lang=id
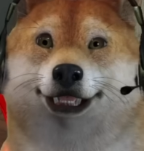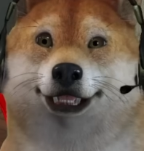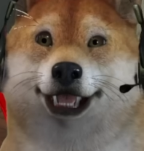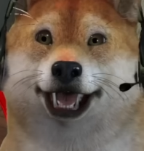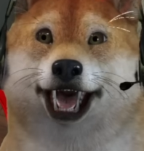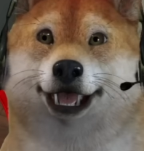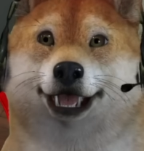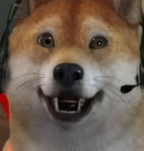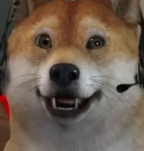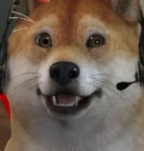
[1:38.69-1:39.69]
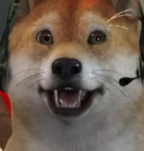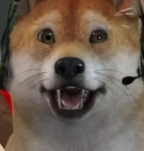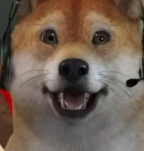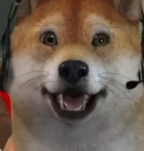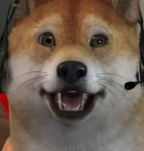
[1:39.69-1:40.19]
Dengan ini ini kita
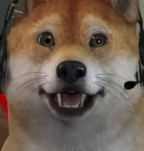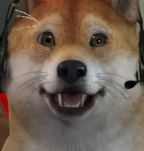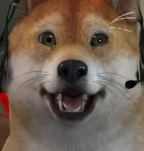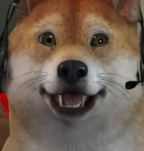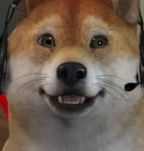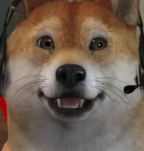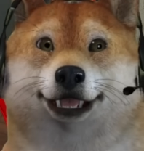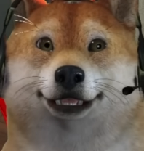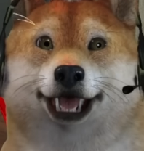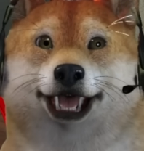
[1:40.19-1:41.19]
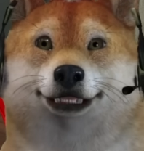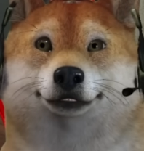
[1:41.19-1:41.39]
simpan aja soalnya nggak cukup nih.